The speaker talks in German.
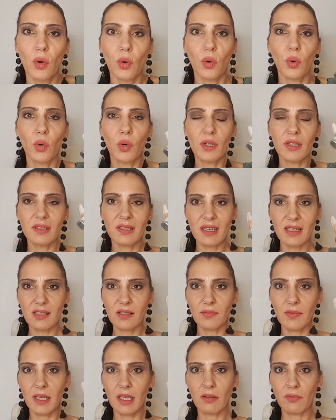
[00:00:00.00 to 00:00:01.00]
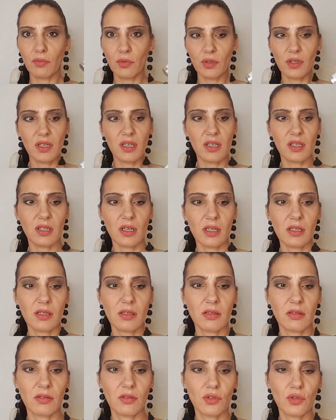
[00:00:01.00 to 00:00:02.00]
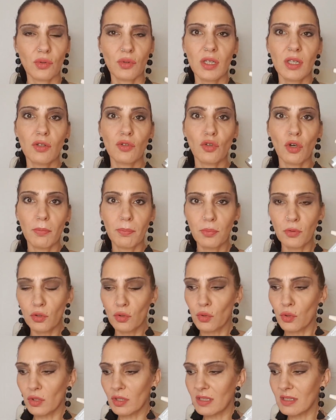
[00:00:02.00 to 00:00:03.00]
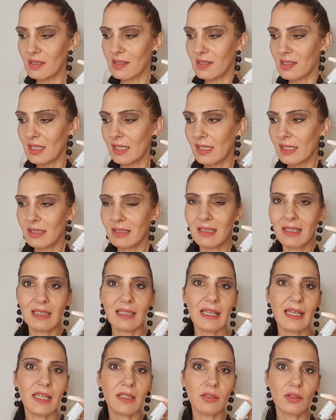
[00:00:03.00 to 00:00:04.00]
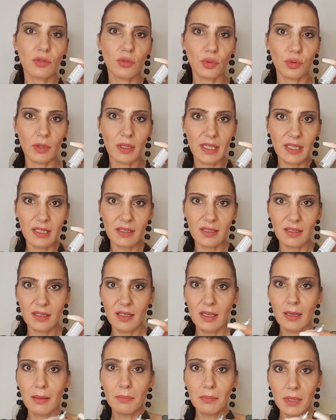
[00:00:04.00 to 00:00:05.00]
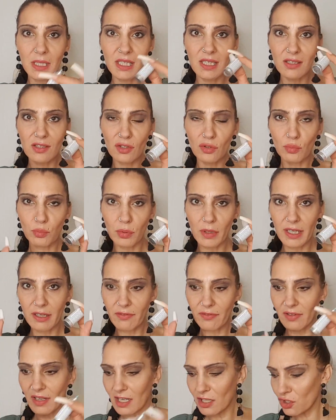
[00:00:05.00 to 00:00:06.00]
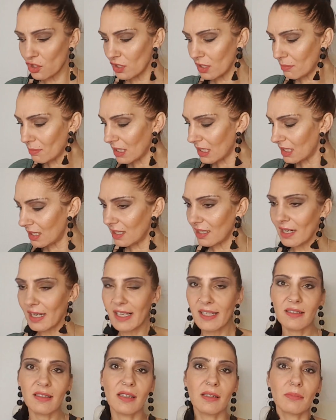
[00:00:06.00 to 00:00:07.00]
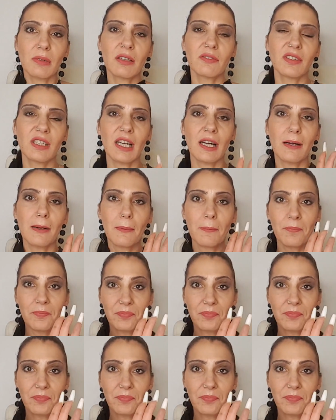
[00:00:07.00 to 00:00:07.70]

Und deswegen würde ich das zu den Top-Produkten zählen, die Glade Toiletten Mini-Spray-Flaschen, die man in den Halter immer wieder